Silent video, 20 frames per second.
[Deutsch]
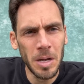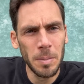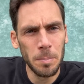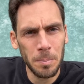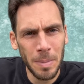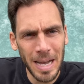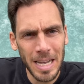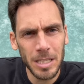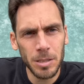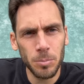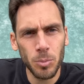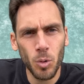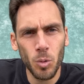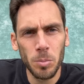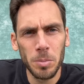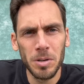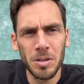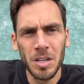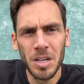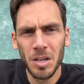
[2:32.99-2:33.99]

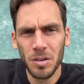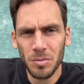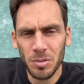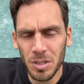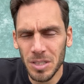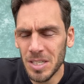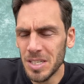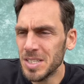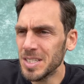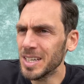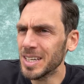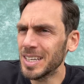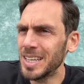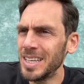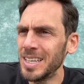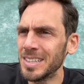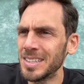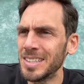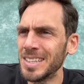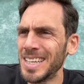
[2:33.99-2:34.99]
Machtprobe von dieser
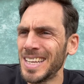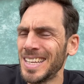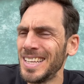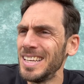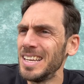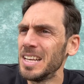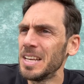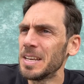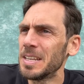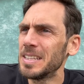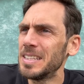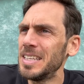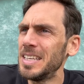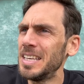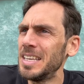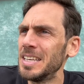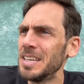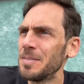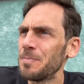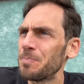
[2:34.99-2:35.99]
Klientel,
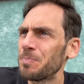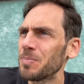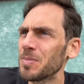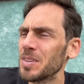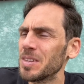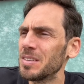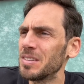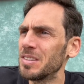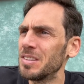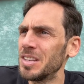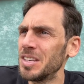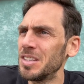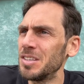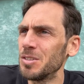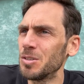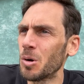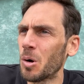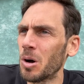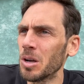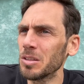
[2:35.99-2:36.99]
die sich
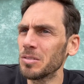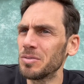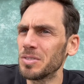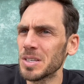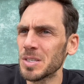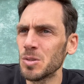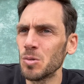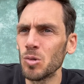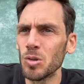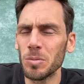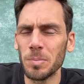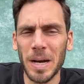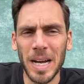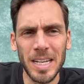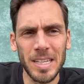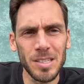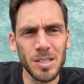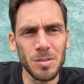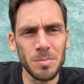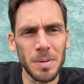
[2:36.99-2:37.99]
dort versucht
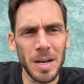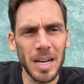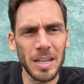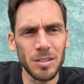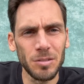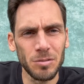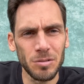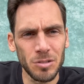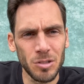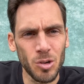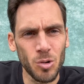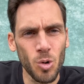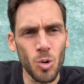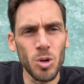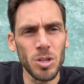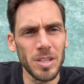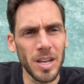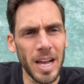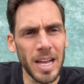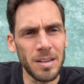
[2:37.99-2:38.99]
breit zu machen und
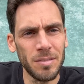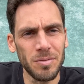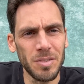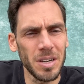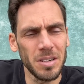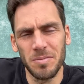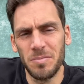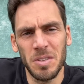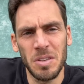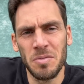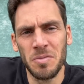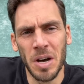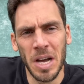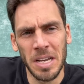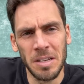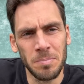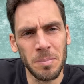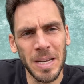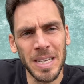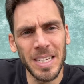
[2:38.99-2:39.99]
guckt einfach, wie
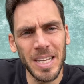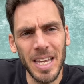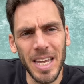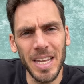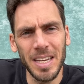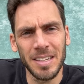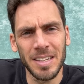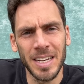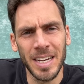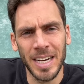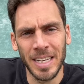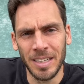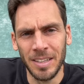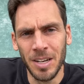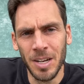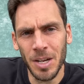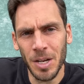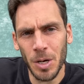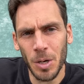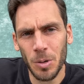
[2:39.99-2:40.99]
weit man gehen kann.
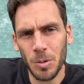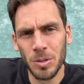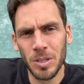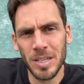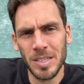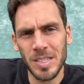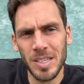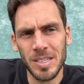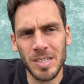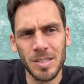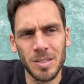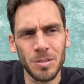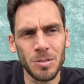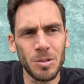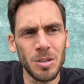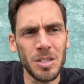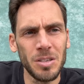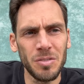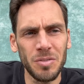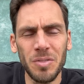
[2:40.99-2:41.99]
Und dass das
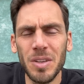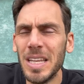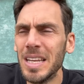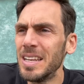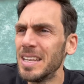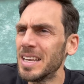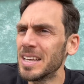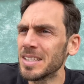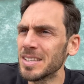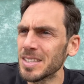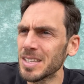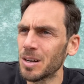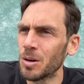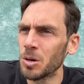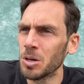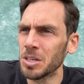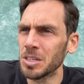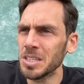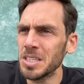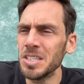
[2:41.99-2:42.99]
natürlich viele jetzt
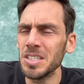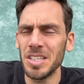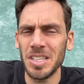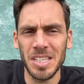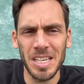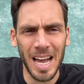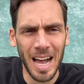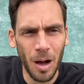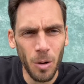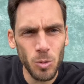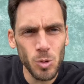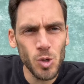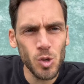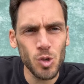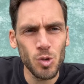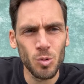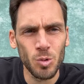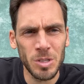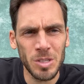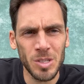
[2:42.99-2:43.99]
auch richtig
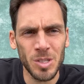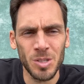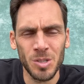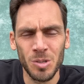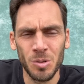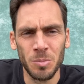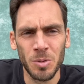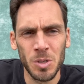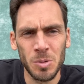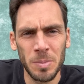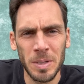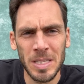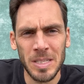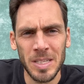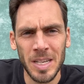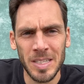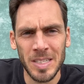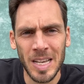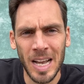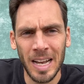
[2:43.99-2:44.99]
ausnutzen, so muss man es
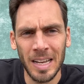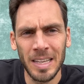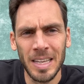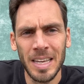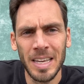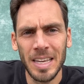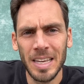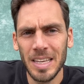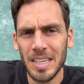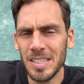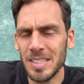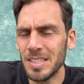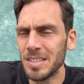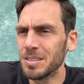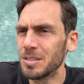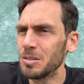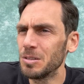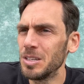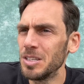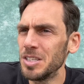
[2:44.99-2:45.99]
ja sagen, ist
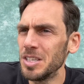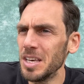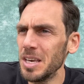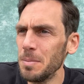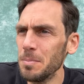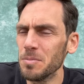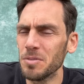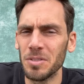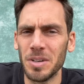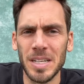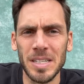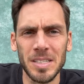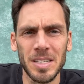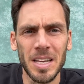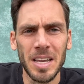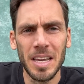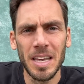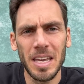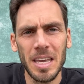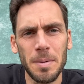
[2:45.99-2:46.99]
natürlich ebenfalls
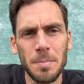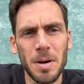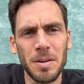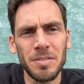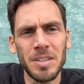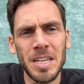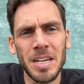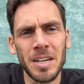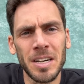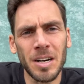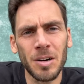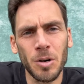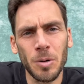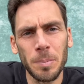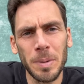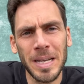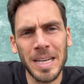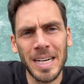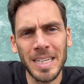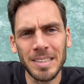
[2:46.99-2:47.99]
immer wieder auch
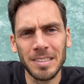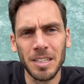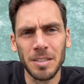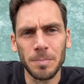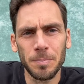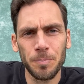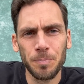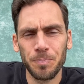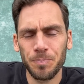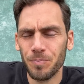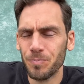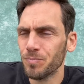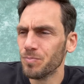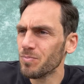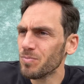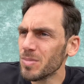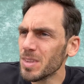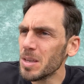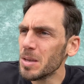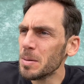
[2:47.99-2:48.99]
bekannt
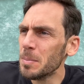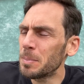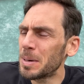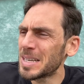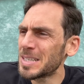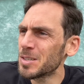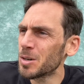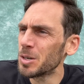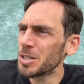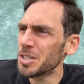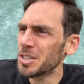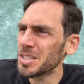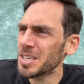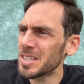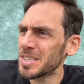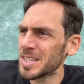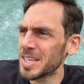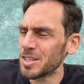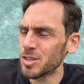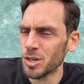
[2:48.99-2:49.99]
bei solchen
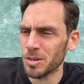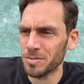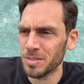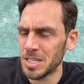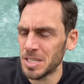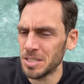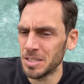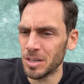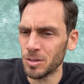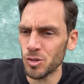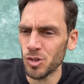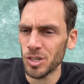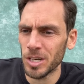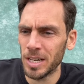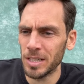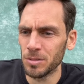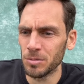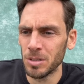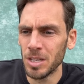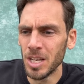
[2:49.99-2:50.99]
gesellschaftlichen
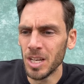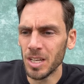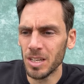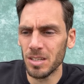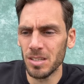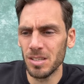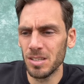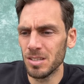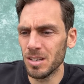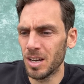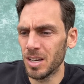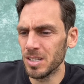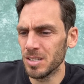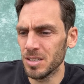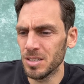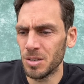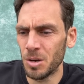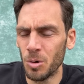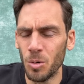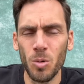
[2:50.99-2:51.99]
Ausschreitungen, dass es
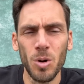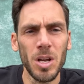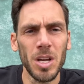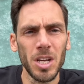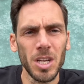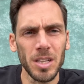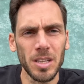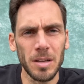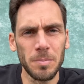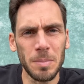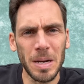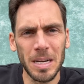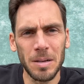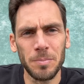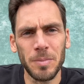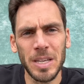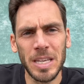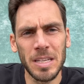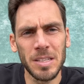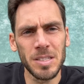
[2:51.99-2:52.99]
heißt, jo, dann machen
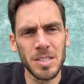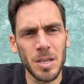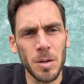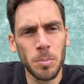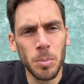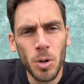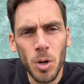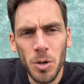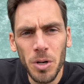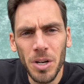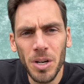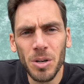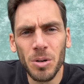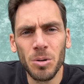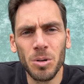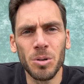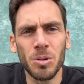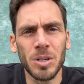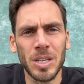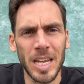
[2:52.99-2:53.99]
wir jetzt hier
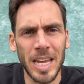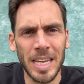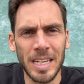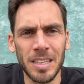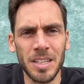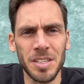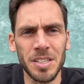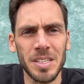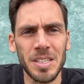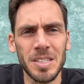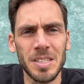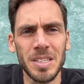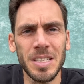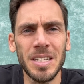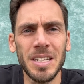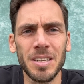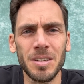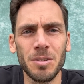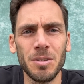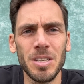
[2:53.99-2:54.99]
Plünderungen und ähnliches, die
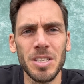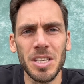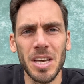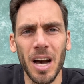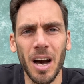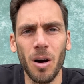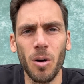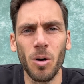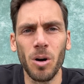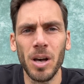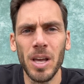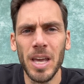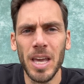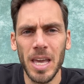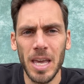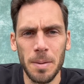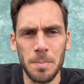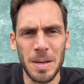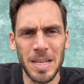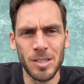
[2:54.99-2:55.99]
natürlich auch
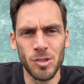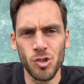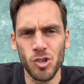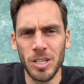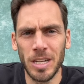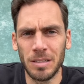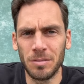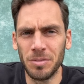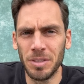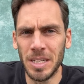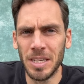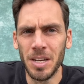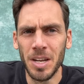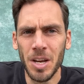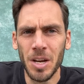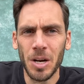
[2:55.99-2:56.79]
immens stattfinden.